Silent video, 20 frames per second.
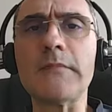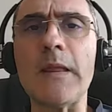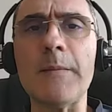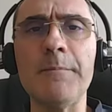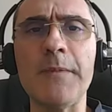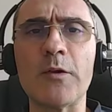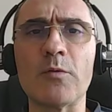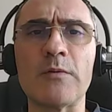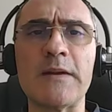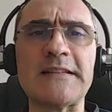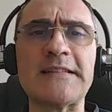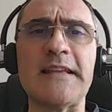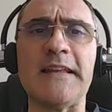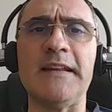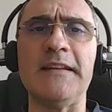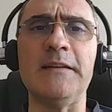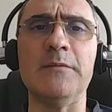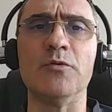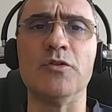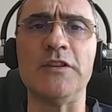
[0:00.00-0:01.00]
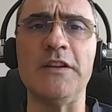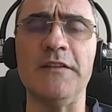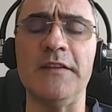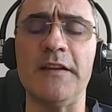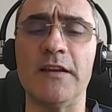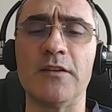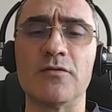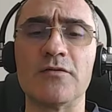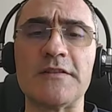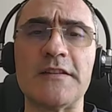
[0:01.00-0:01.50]
per una serie di motivi
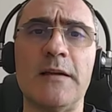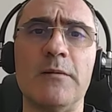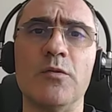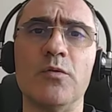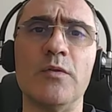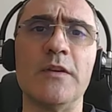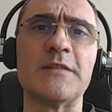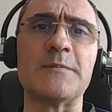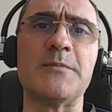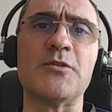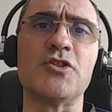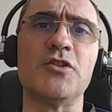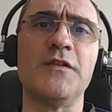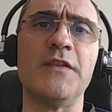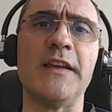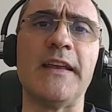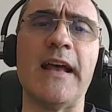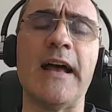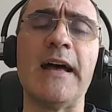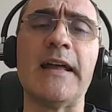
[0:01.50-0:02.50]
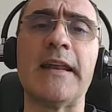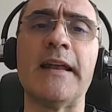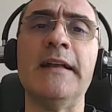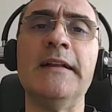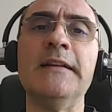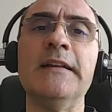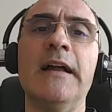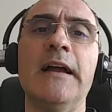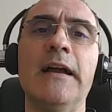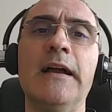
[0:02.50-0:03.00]
che non stiamo qui a specificare,
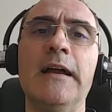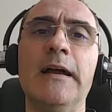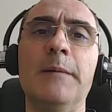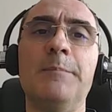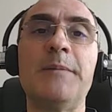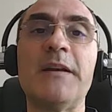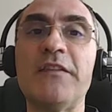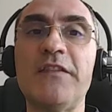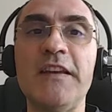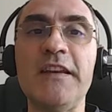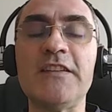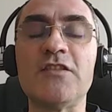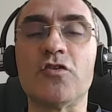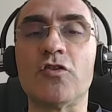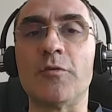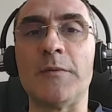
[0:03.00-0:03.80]
eh, preferiscono